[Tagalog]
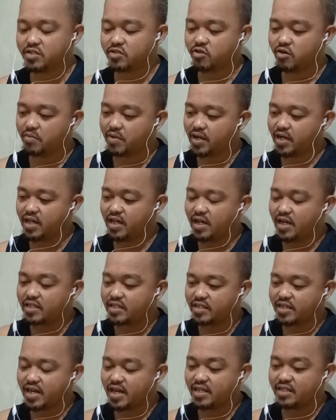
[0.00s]
So, abangan na
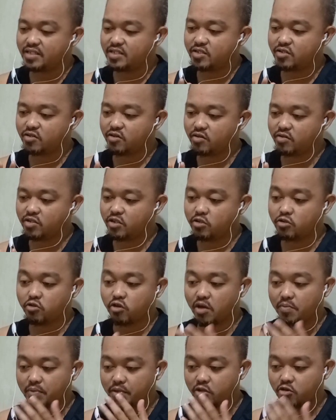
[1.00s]
natin yan. So, dito
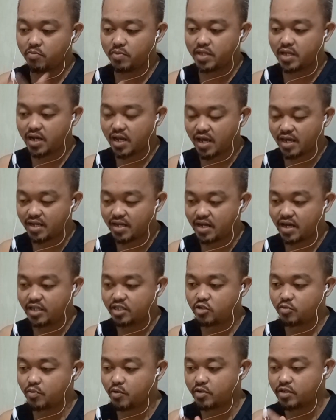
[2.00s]
to kay Phenomenal
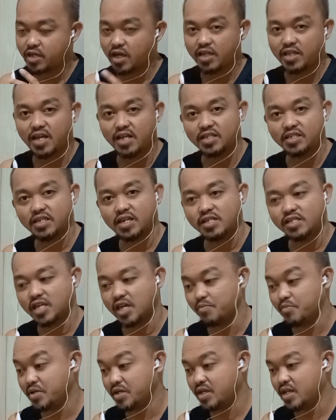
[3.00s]
Highlights. Supportahan natin yan.
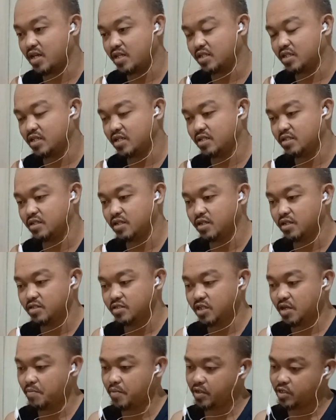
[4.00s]
Kaibigan natin yan.
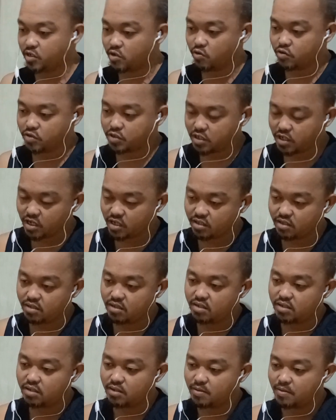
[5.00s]
Siyempre, si Coach Kit,
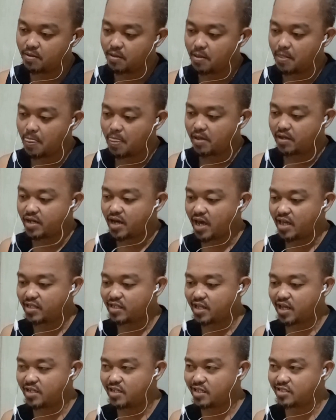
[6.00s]

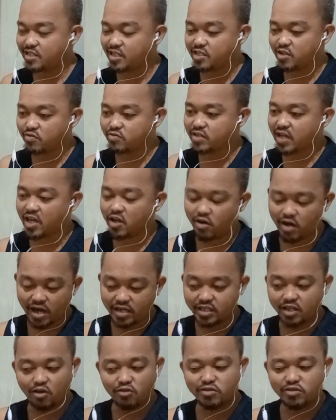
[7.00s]
kahit na nagda-doubt tayo,
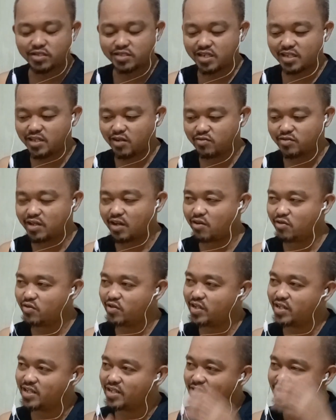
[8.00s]
kahit ako nagda-doubt ako
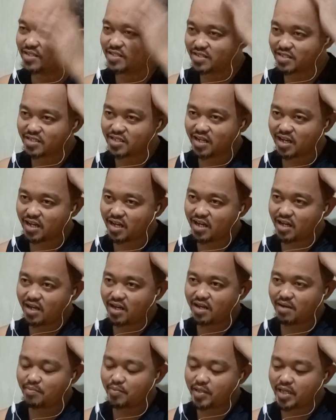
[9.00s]
eh sa
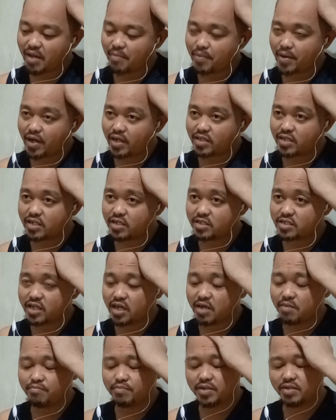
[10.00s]
pinapakita niya
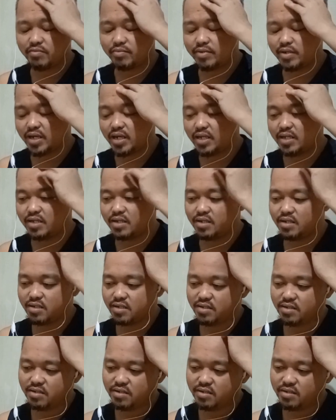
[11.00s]
sa MPBL
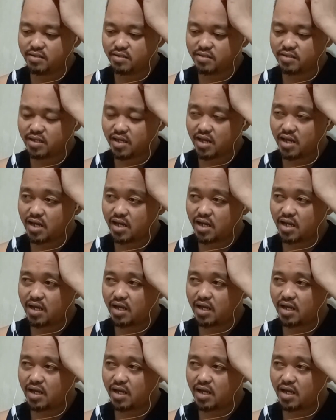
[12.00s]
na